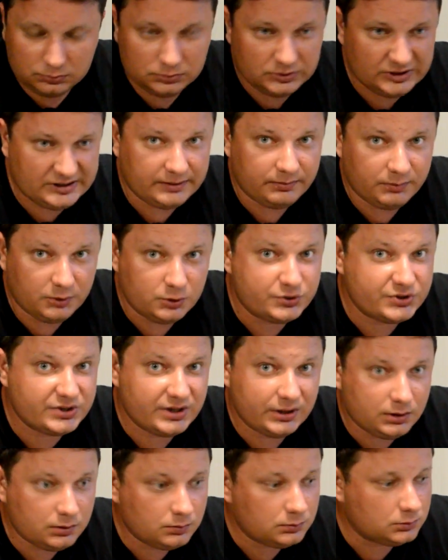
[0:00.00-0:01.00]
стремлюсь к
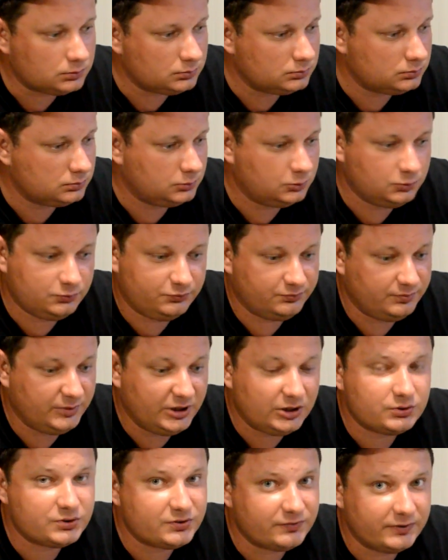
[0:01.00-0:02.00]
этому ну, в
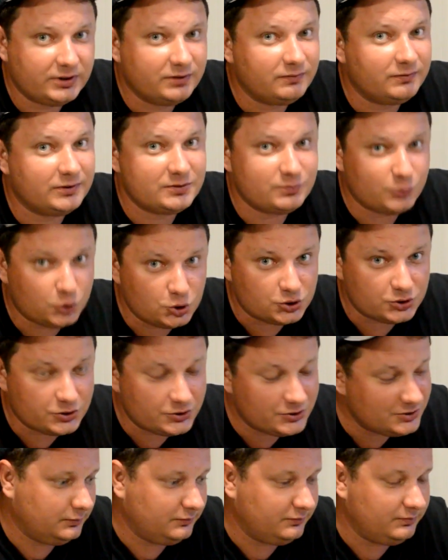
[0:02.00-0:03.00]
меру своих
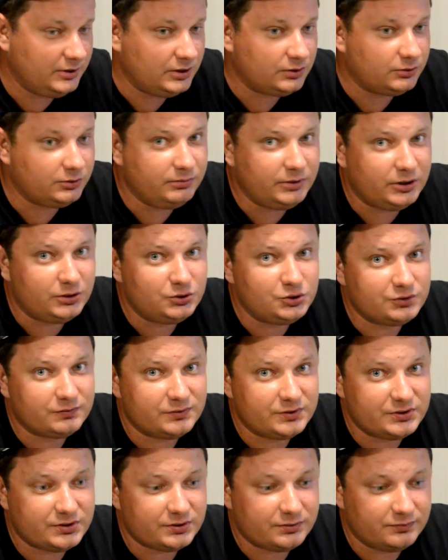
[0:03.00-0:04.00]
возможностей, в меру
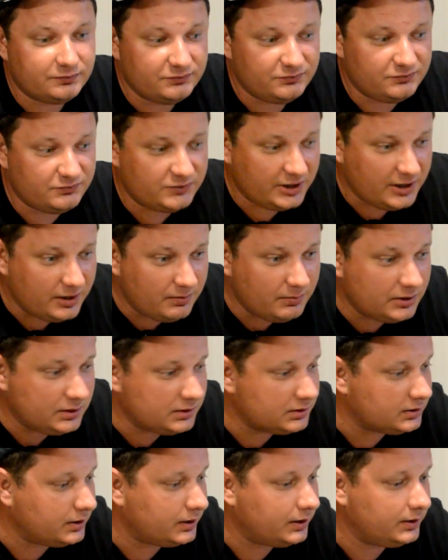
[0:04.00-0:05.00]
имеющегося времени
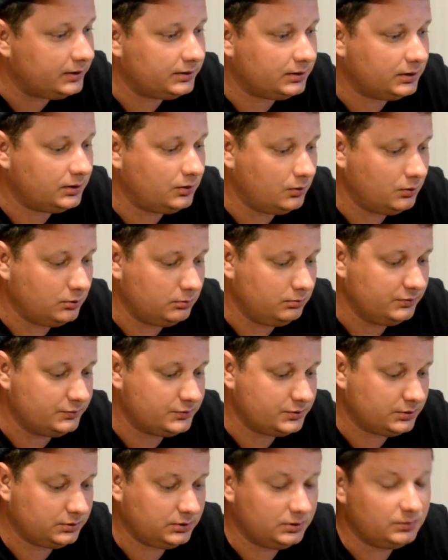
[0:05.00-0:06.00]
на это хобби.
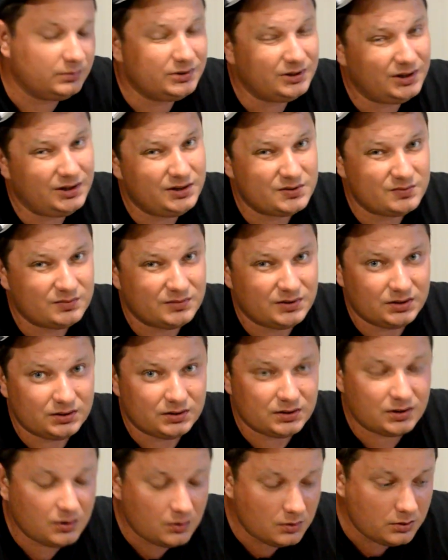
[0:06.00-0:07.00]
Все-таки моделизм-то
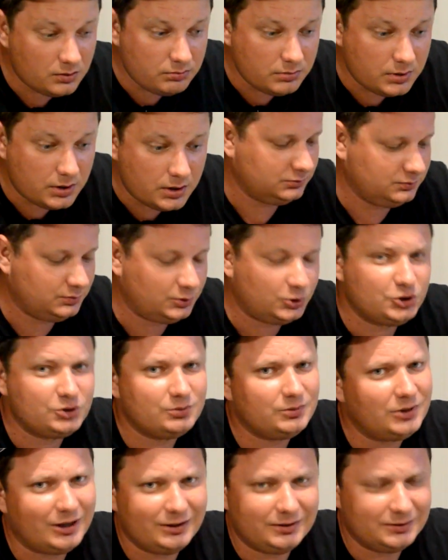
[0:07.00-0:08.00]
это хобби.
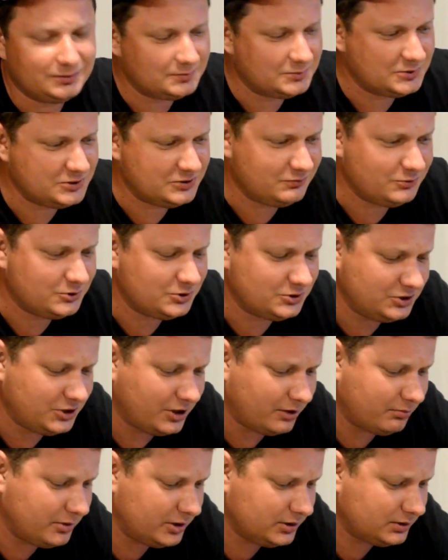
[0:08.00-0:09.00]
Впрочем, ладно, сегодня не
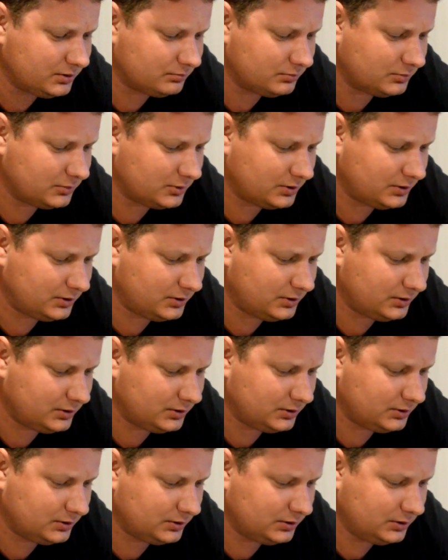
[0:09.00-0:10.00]
об этом.
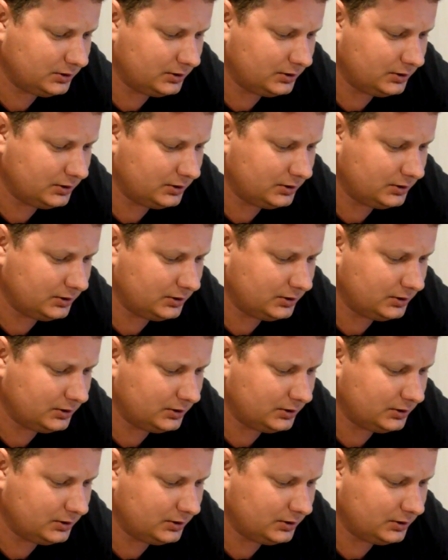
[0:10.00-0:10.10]
А